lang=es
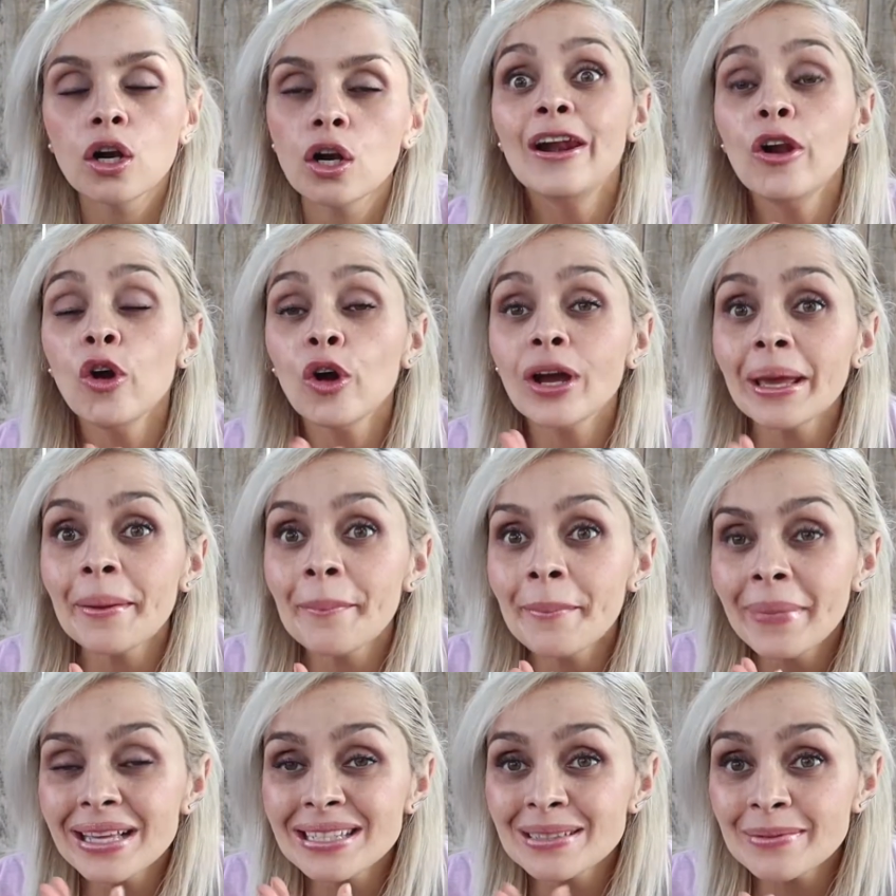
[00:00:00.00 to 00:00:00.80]
lo que
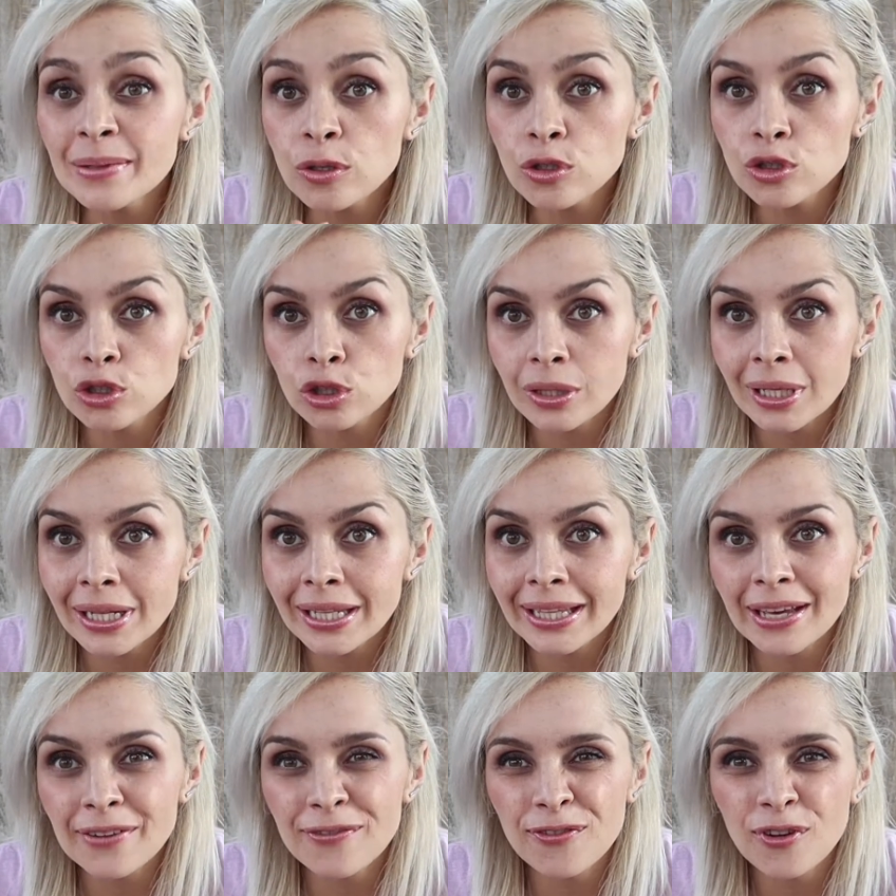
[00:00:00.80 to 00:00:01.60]
más me gustó
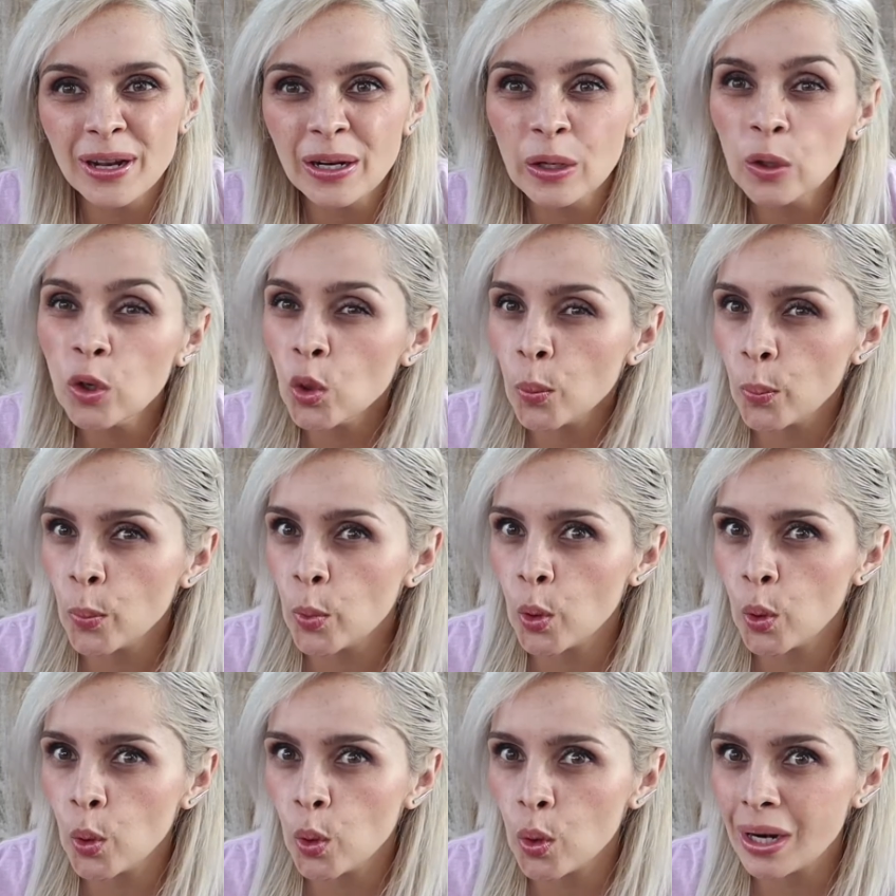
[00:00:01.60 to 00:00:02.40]
del día fue algo
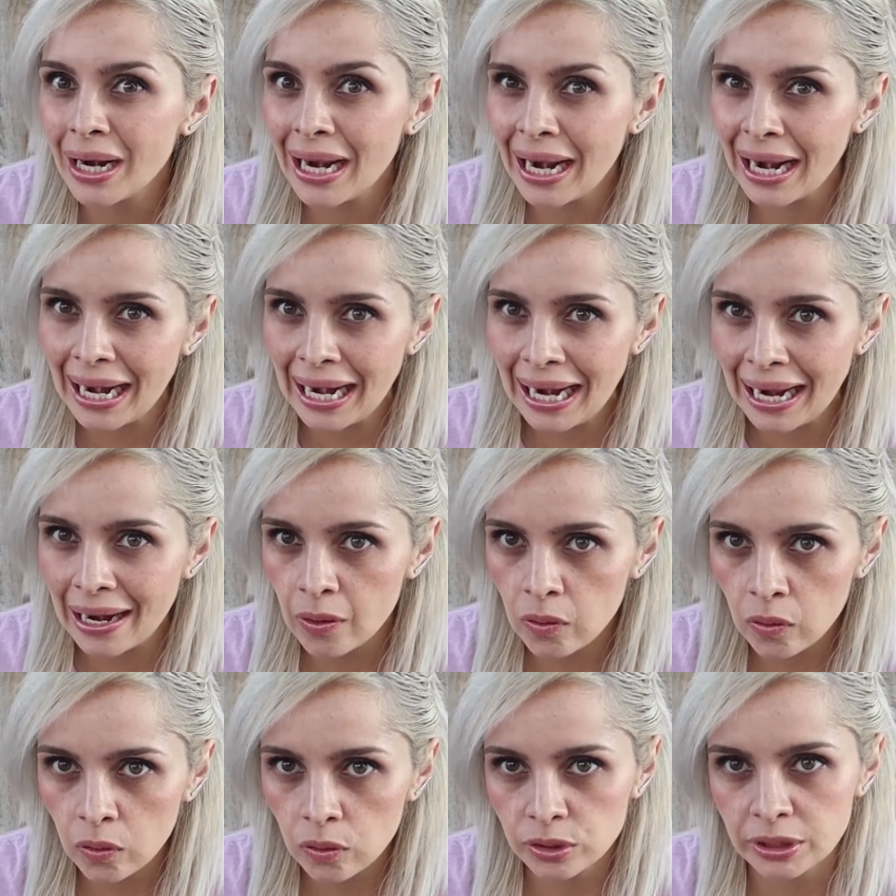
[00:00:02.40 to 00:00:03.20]
como
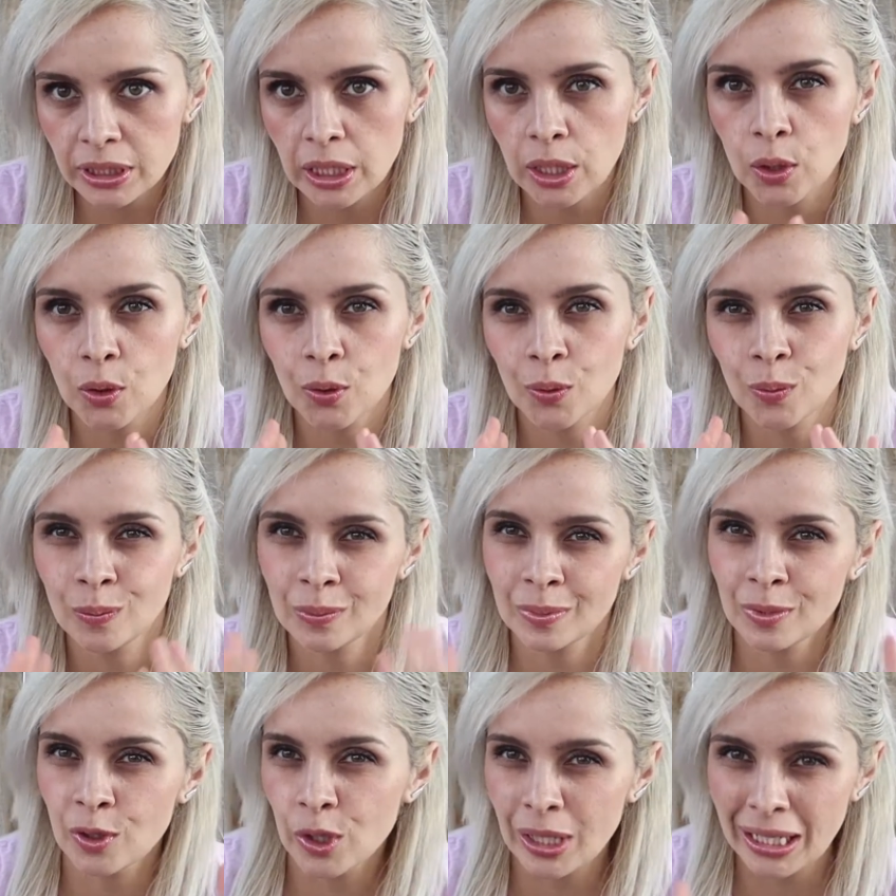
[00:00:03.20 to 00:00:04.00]
raro, o sea,
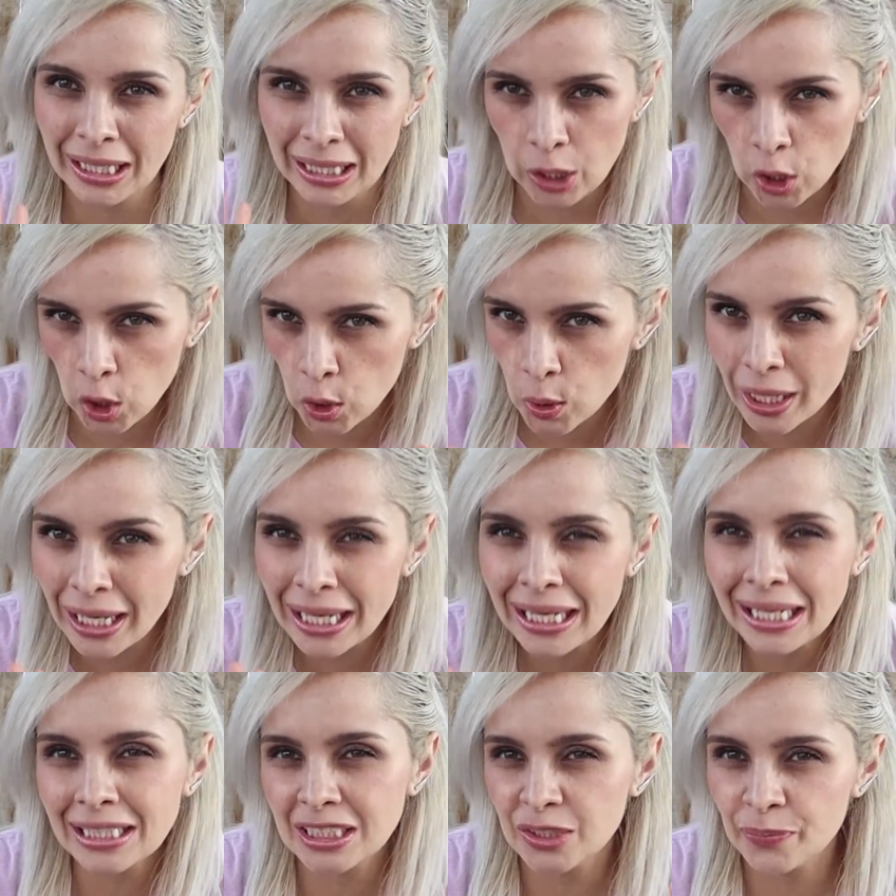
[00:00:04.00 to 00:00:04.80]

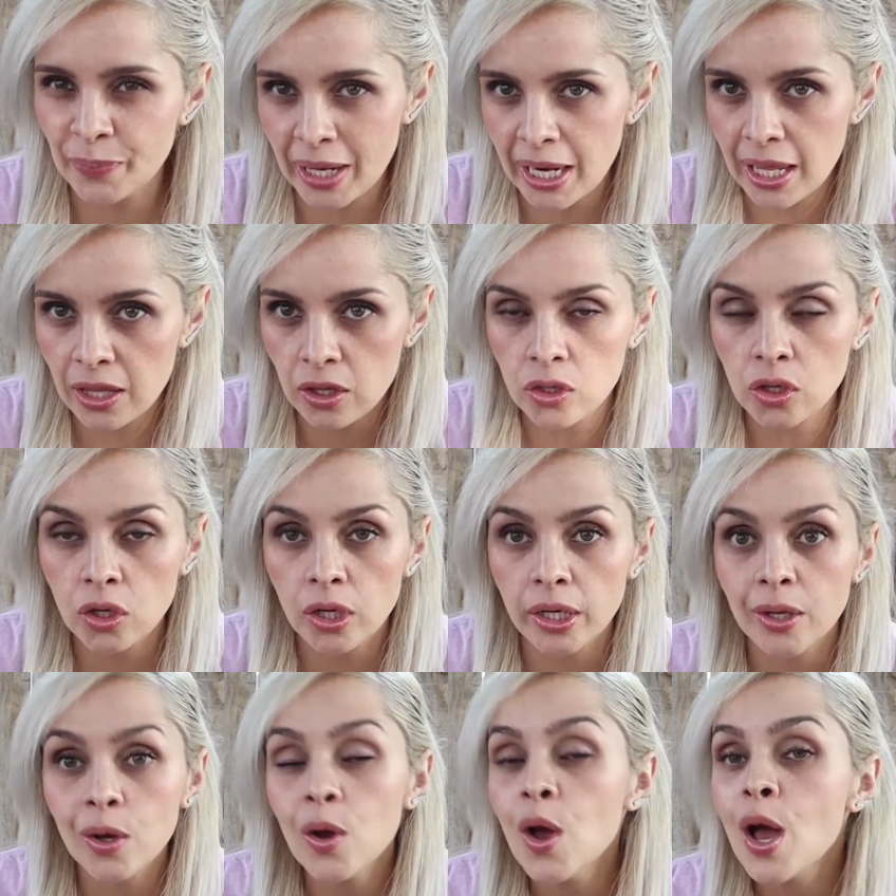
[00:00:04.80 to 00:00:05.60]
inesperado yo
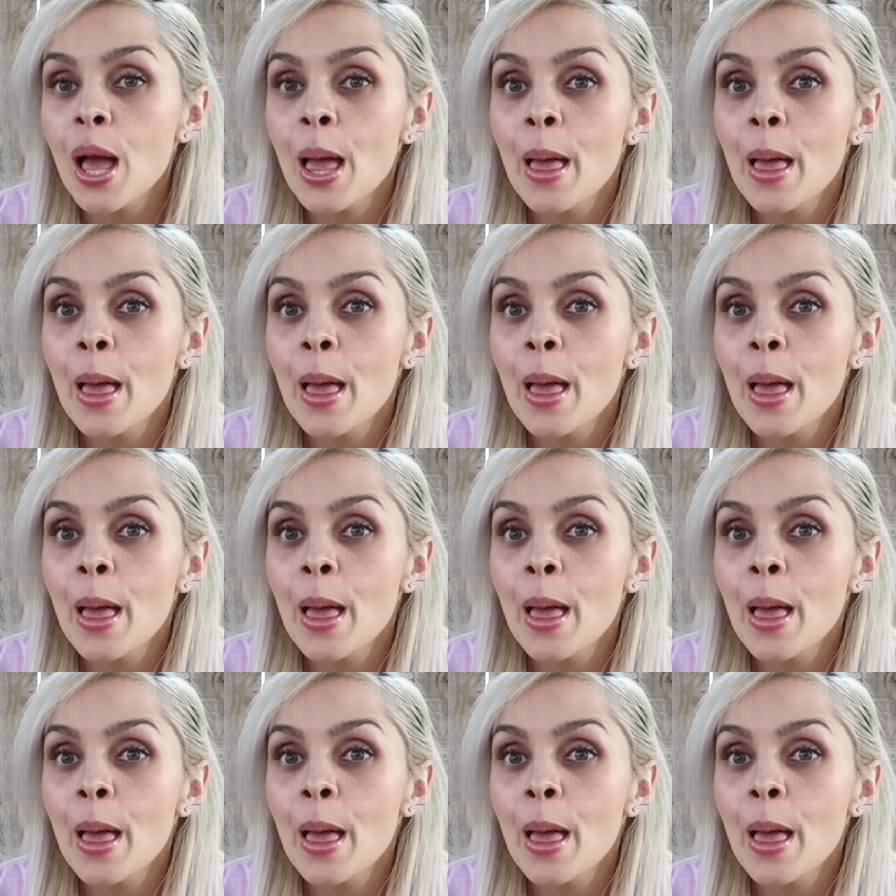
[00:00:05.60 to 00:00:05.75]
creo.